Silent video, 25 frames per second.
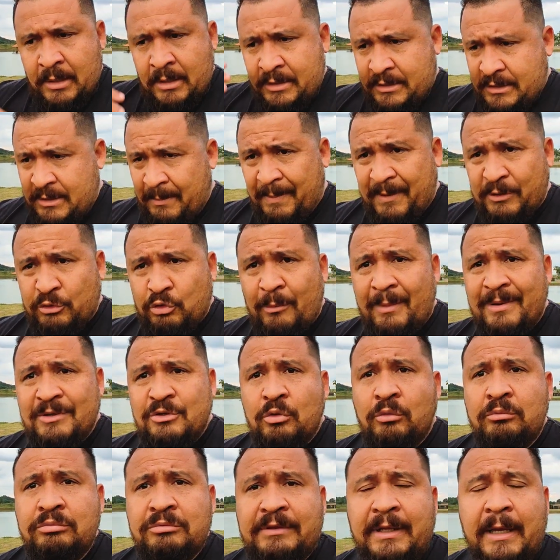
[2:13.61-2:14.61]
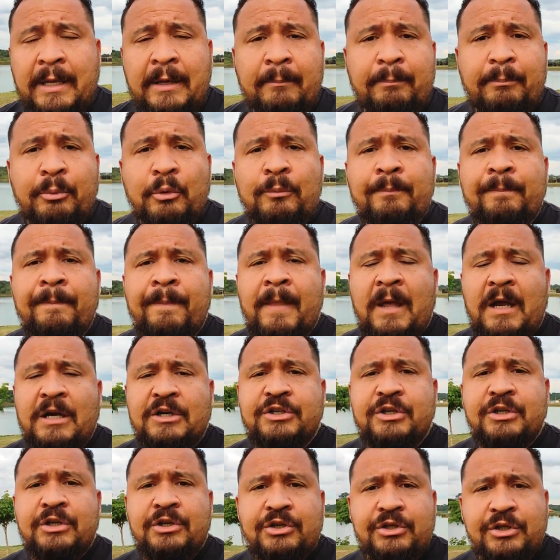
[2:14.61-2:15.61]
Se passou mais algum tempo, a
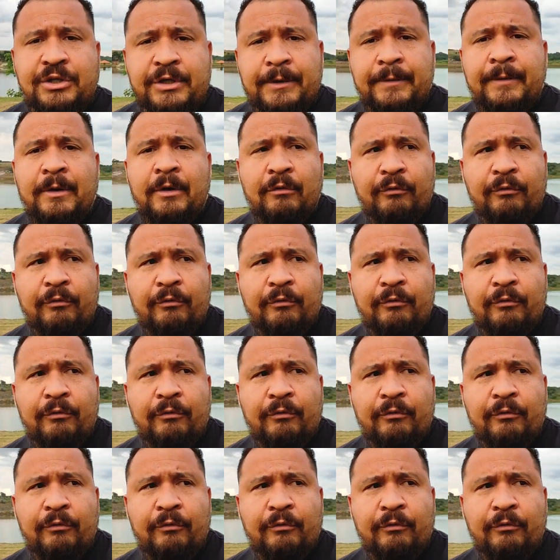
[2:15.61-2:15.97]
gente